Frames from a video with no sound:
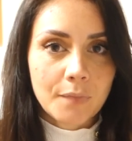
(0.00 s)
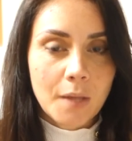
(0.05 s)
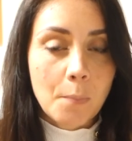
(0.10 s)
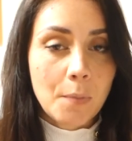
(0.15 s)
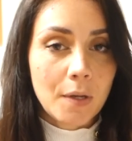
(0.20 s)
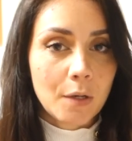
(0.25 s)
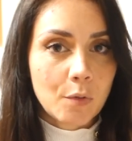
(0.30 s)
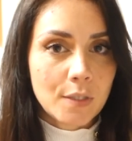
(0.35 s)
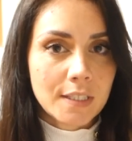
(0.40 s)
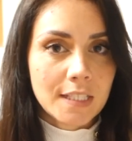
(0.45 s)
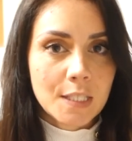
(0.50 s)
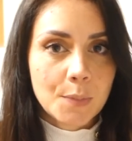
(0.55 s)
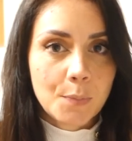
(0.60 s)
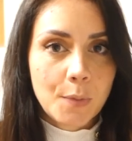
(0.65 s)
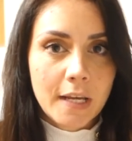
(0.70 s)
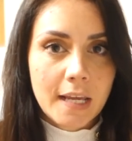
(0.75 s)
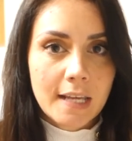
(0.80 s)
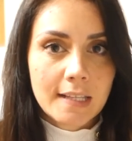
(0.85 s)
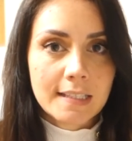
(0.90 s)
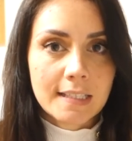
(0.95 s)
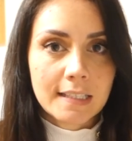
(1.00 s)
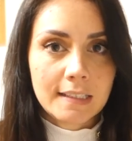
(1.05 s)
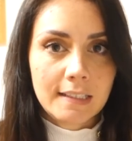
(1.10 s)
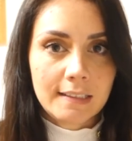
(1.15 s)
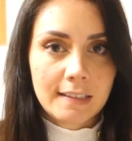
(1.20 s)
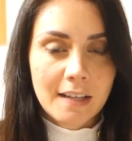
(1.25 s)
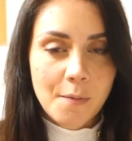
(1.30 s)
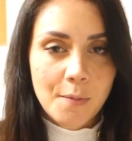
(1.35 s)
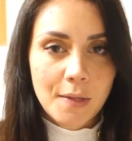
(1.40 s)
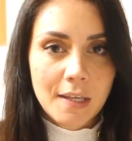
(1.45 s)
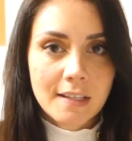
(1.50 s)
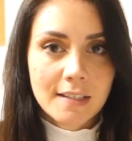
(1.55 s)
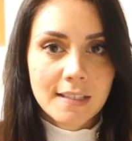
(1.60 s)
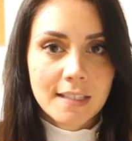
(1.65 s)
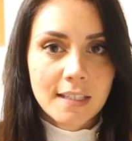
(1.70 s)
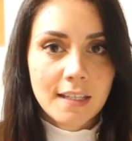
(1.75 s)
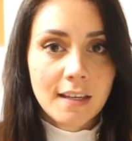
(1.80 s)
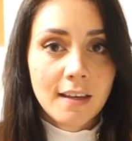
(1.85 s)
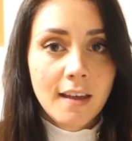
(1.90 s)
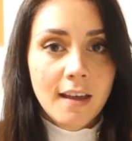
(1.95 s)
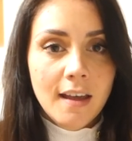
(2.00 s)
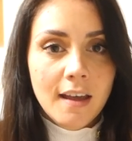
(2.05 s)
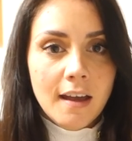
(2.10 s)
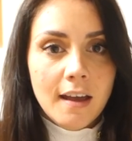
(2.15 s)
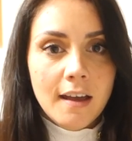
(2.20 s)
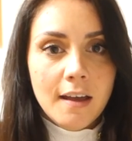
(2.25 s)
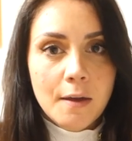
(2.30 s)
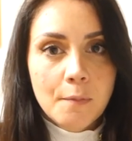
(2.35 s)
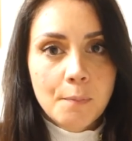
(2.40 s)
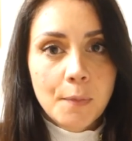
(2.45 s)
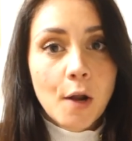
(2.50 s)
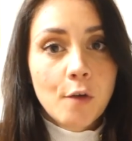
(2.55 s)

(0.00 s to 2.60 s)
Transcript: mm, per questa esperienza di tre mesi, eh,